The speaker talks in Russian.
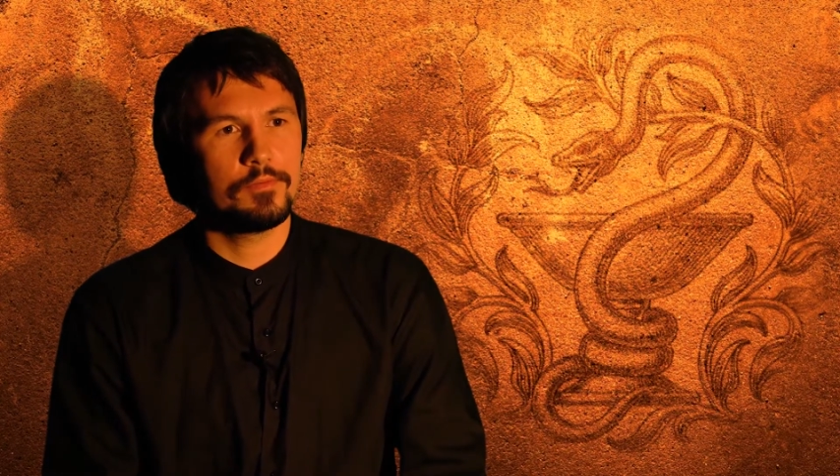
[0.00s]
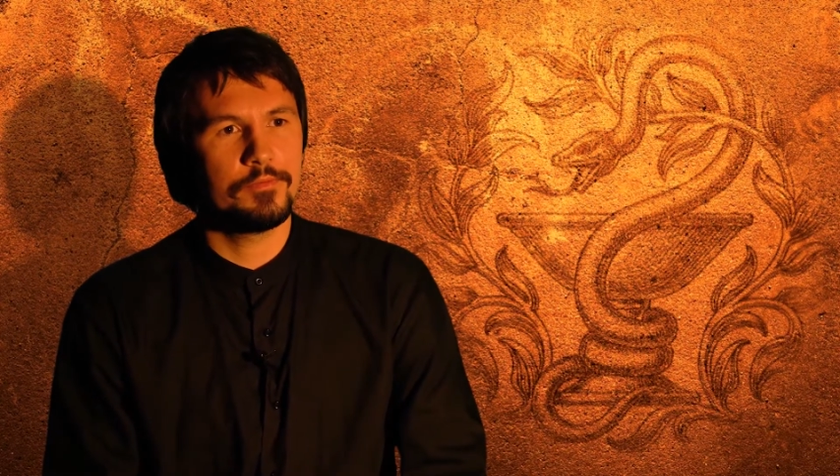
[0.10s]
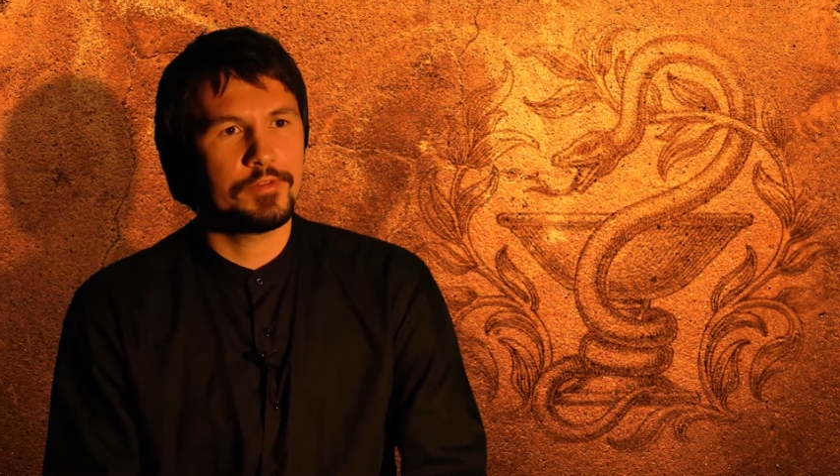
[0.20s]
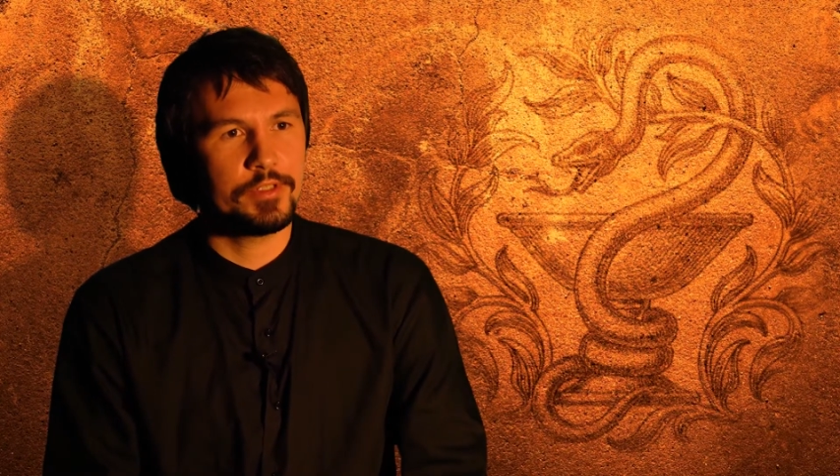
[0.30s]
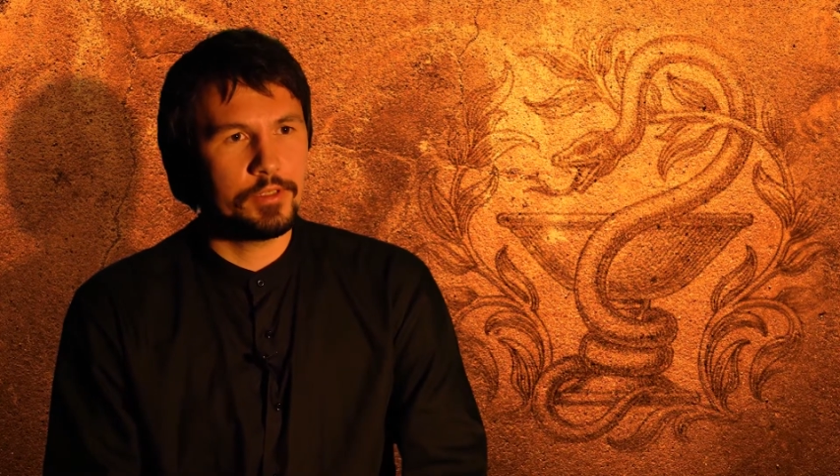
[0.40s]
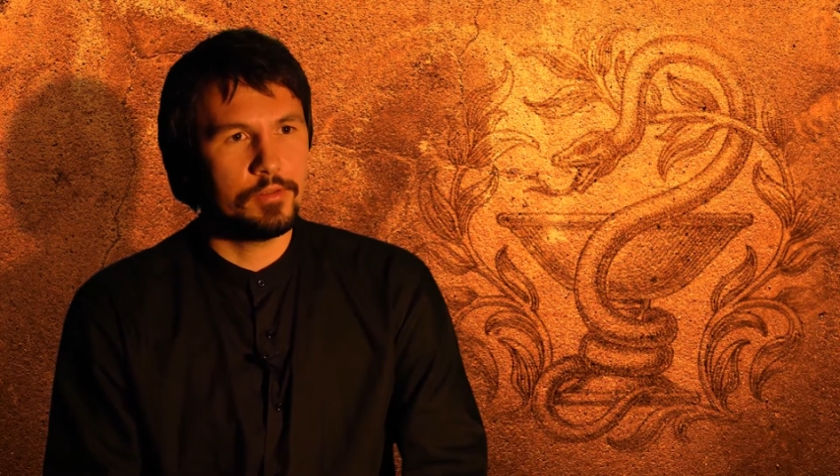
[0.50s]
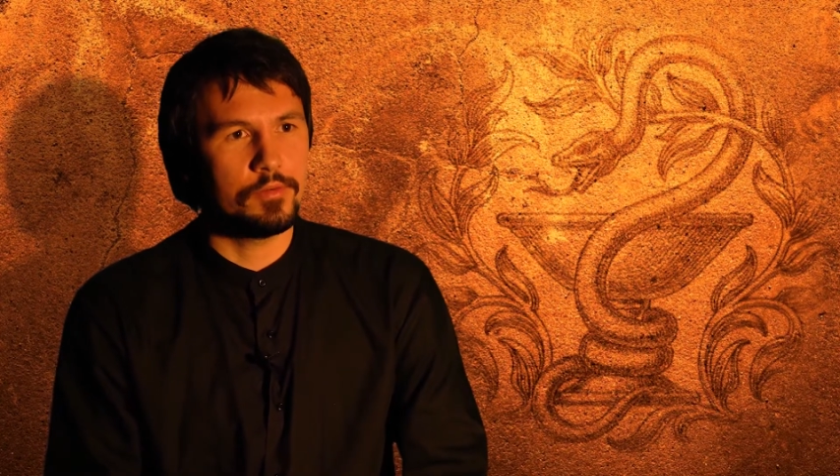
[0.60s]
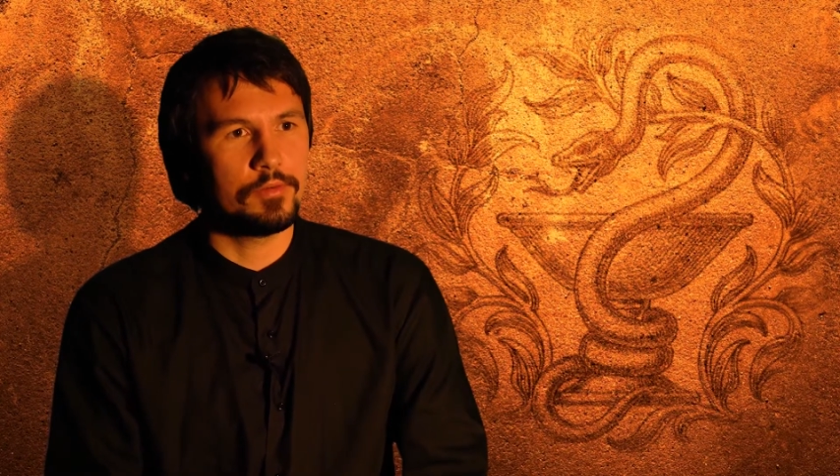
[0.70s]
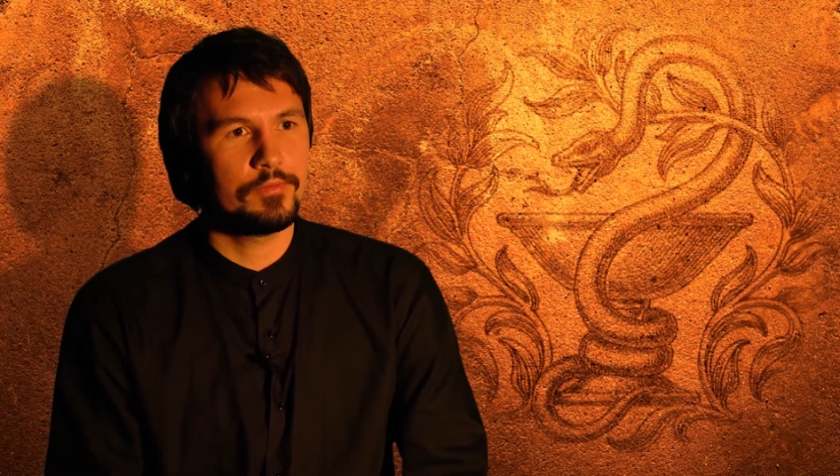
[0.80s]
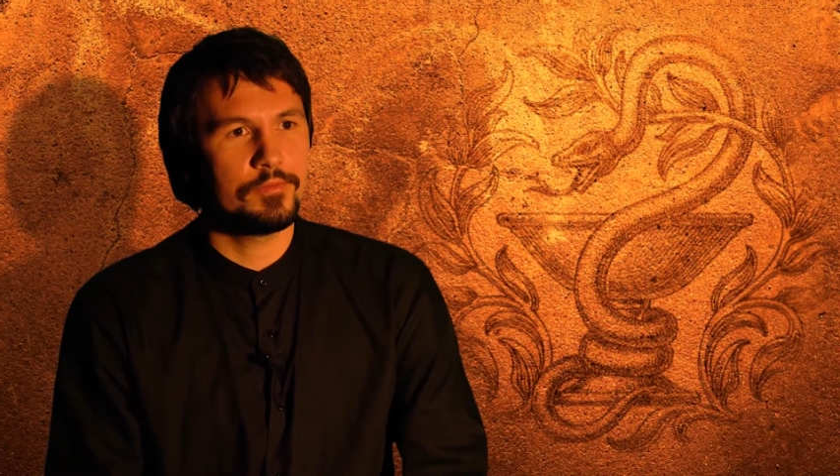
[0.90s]
в
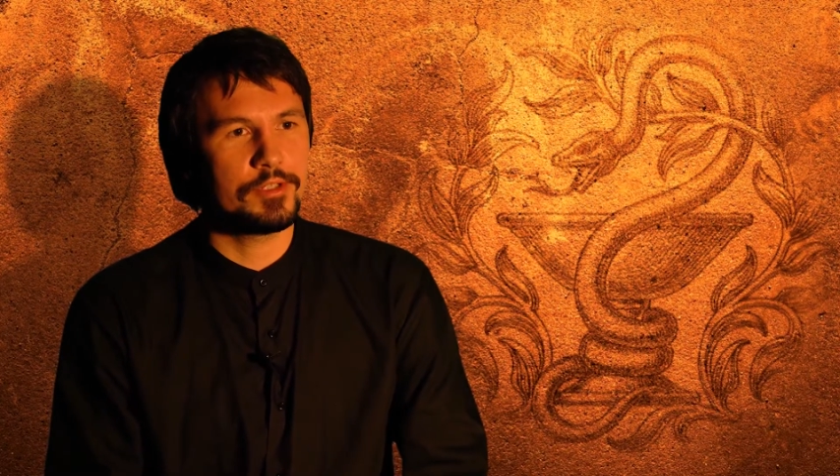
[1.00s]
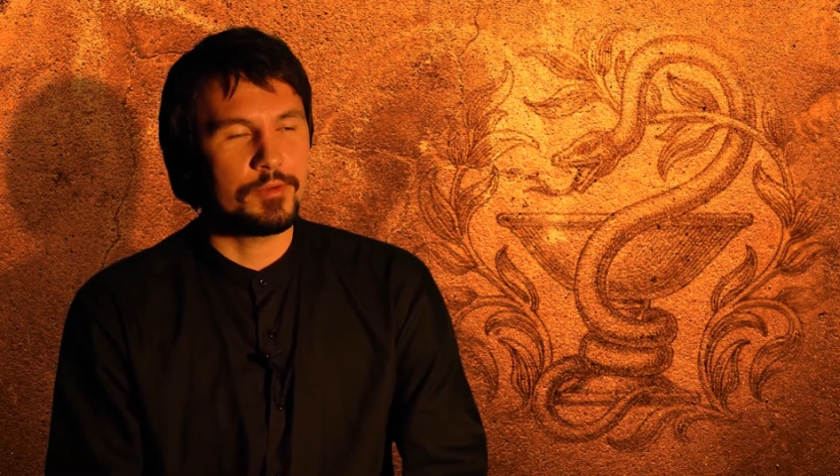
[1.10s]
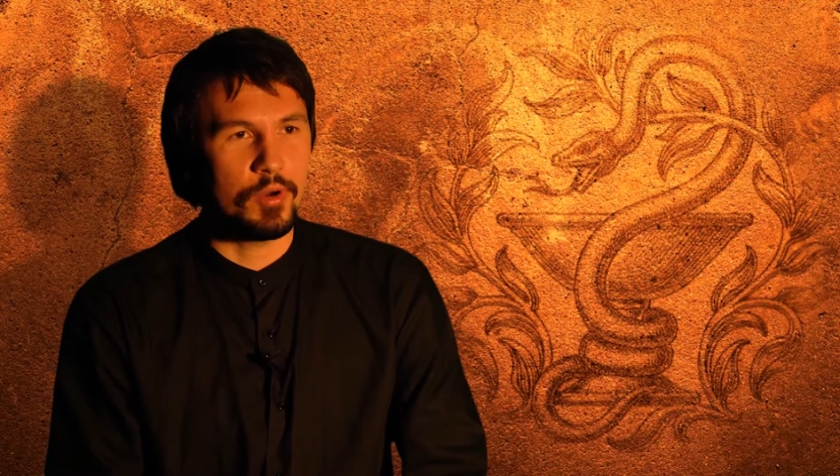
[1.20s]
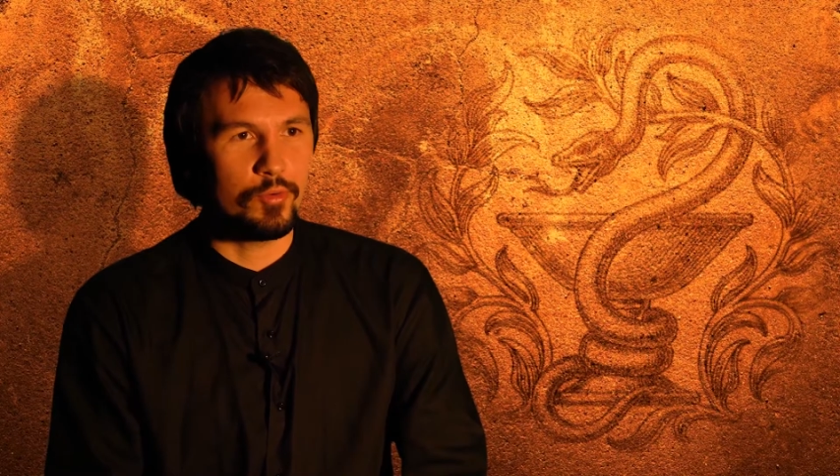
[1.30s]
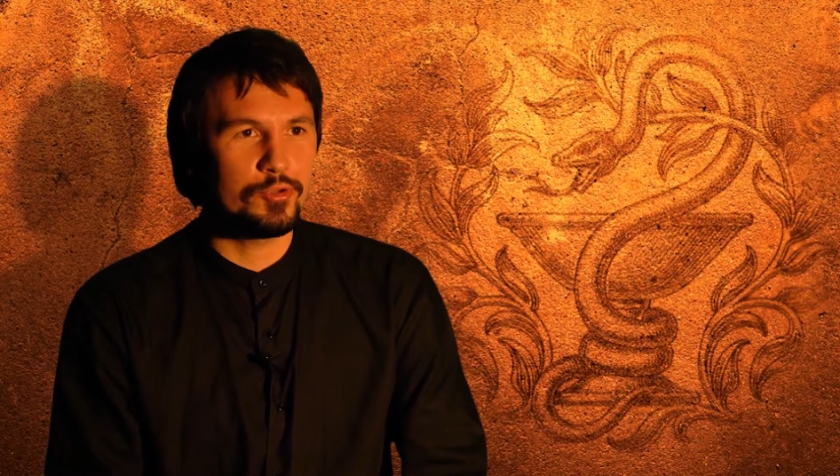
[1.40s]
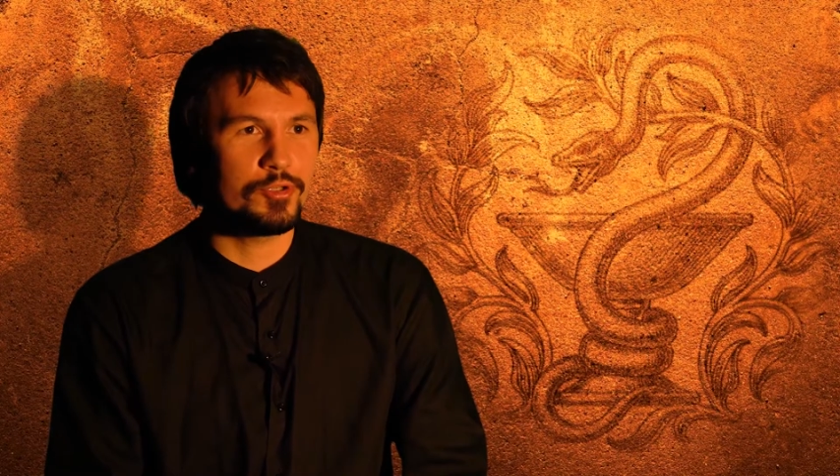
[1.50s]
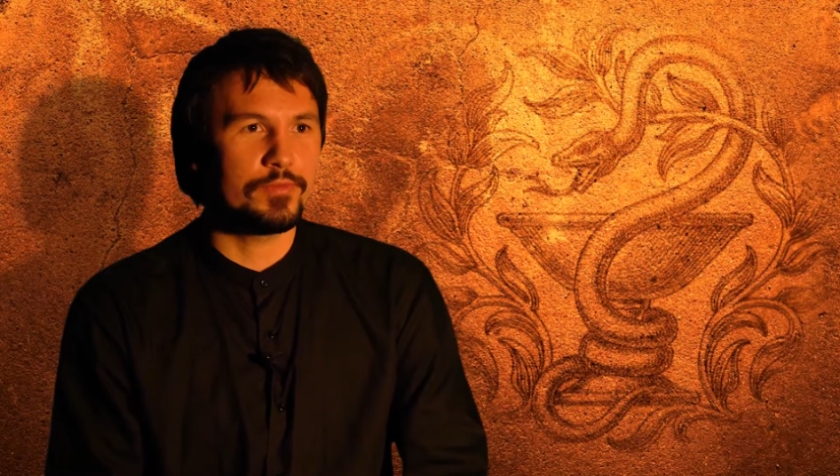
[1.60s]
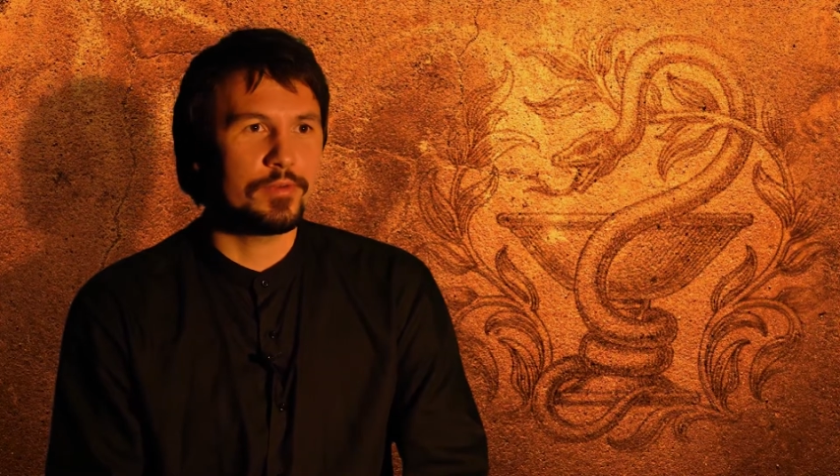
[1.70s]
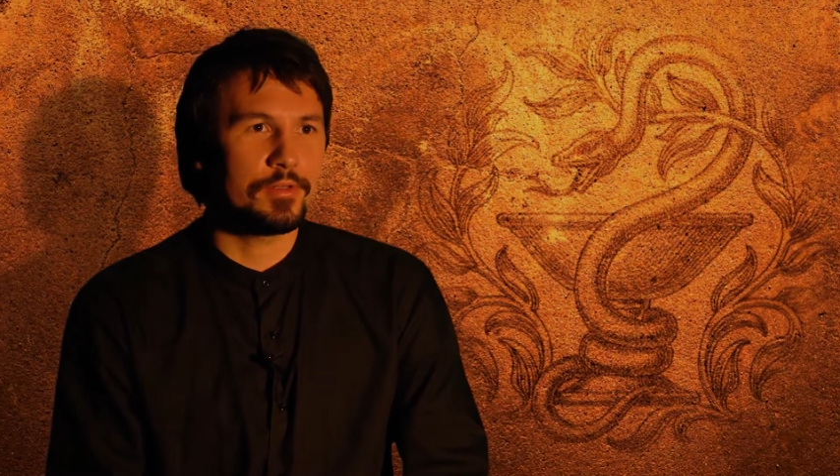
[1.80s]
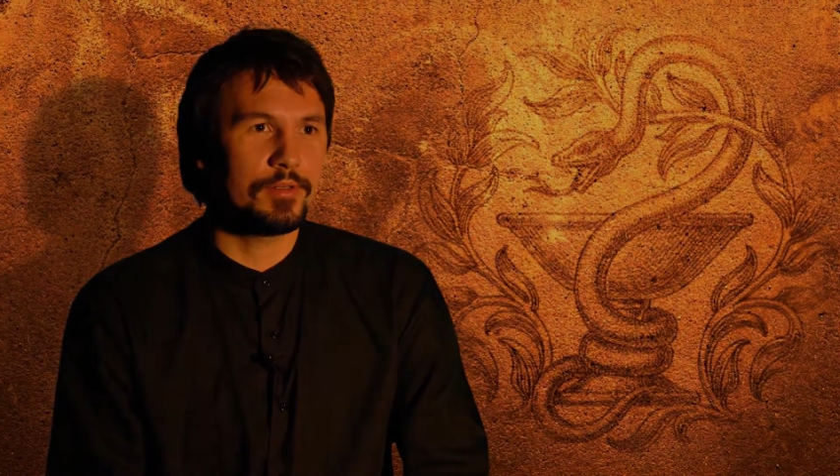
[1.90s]
силу
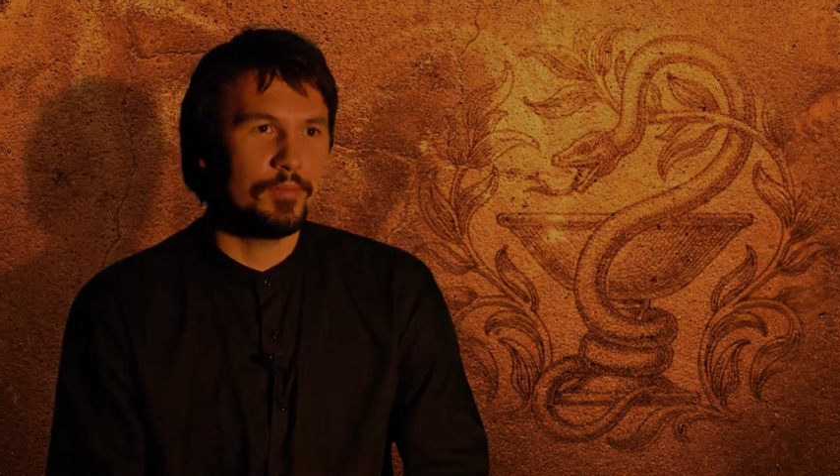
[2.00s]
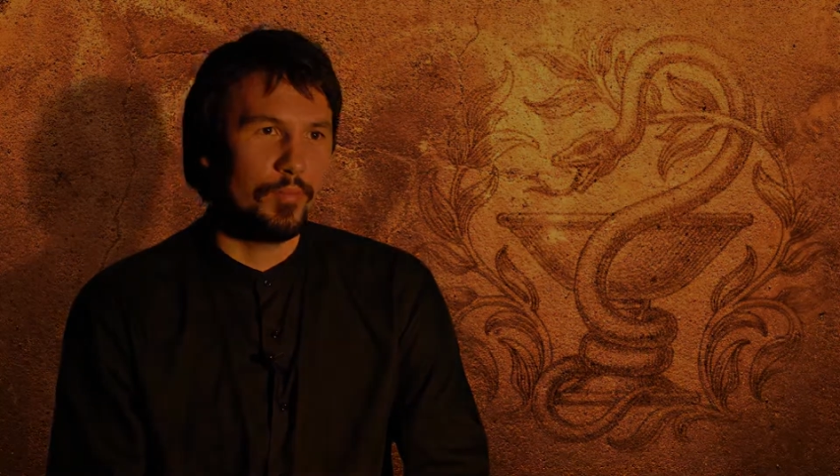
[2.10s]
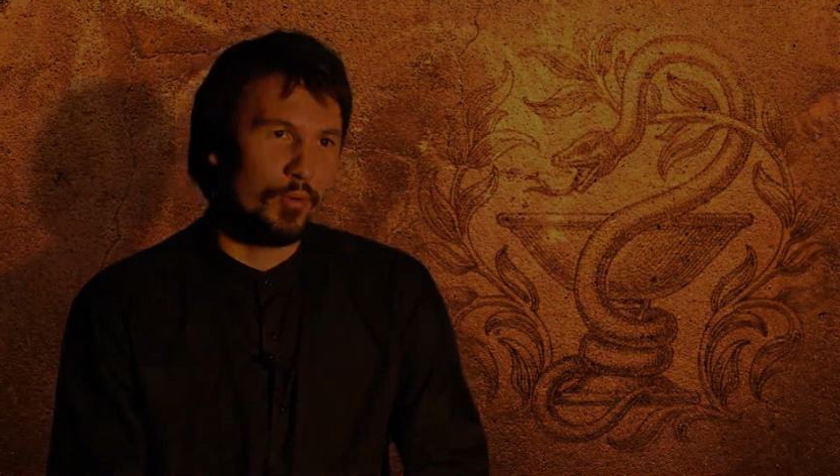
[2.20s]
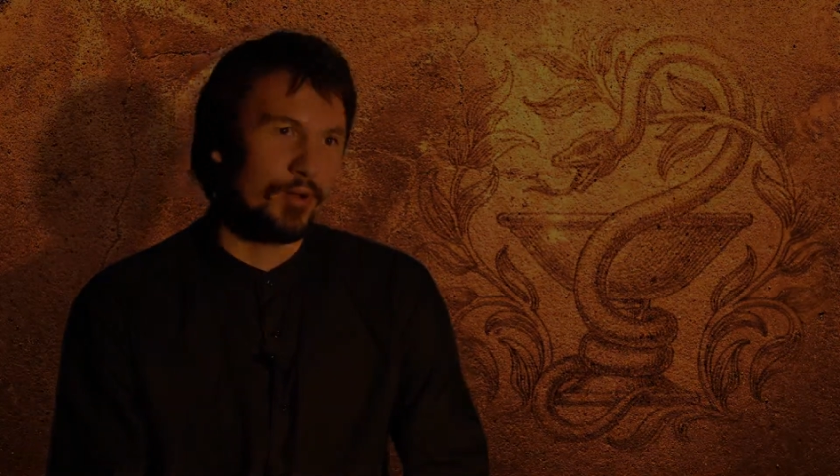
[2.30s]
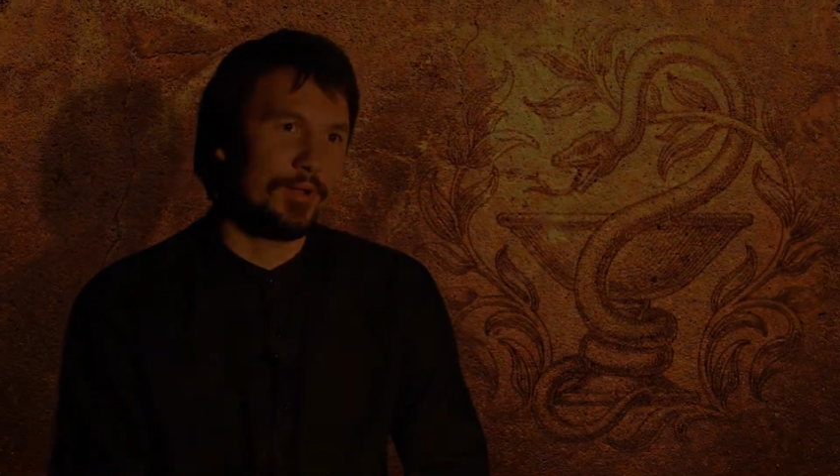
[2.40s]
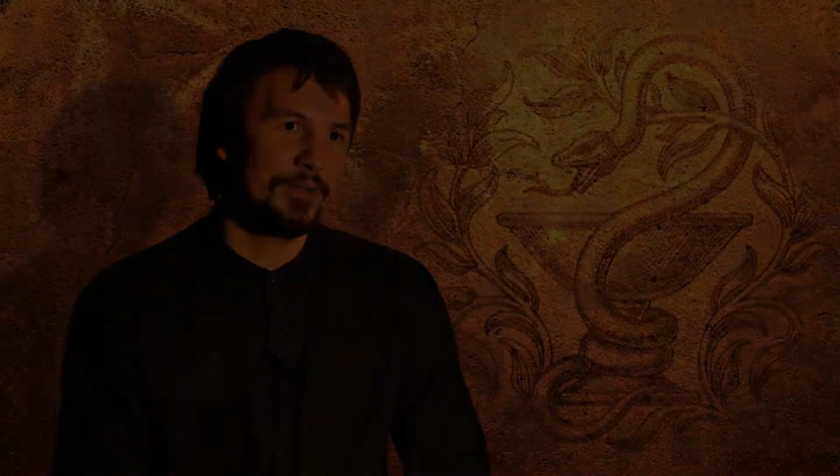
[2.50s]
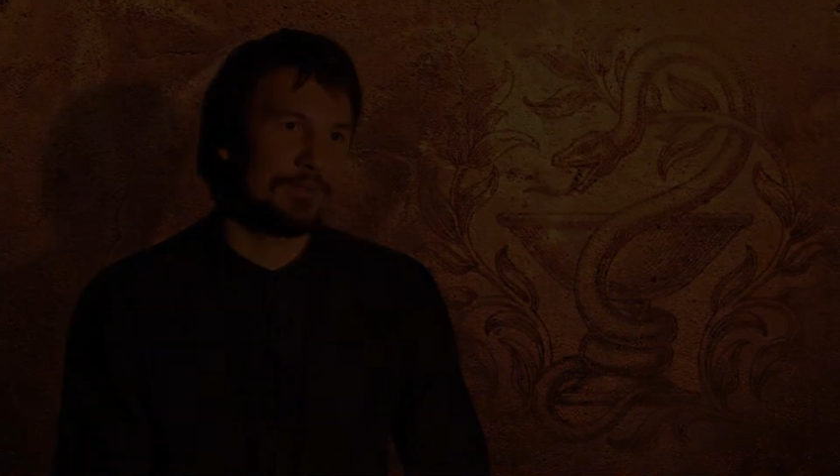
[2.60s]
всемогущего Бога.